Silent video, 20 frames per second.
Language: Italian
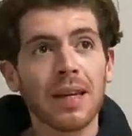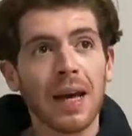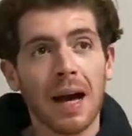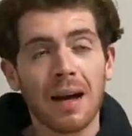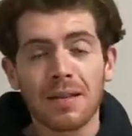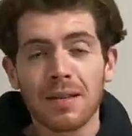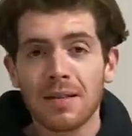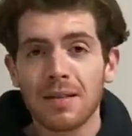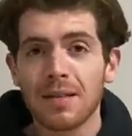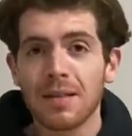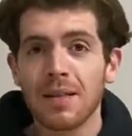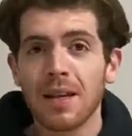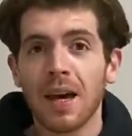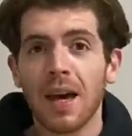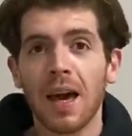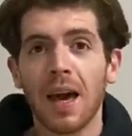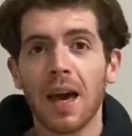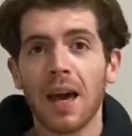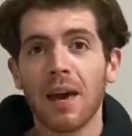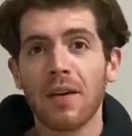
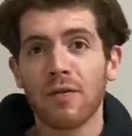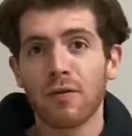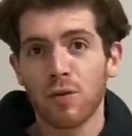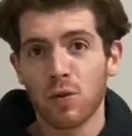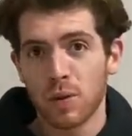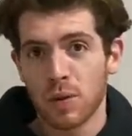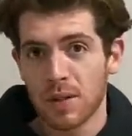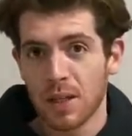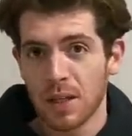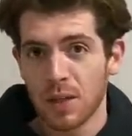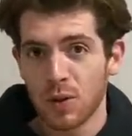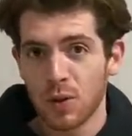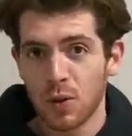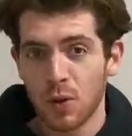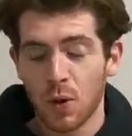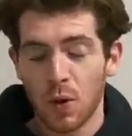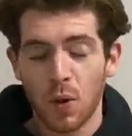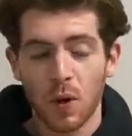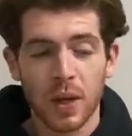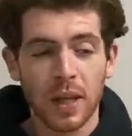ansie e
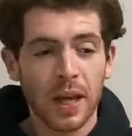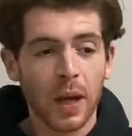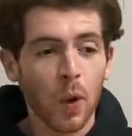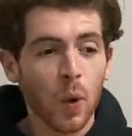frustrazioni,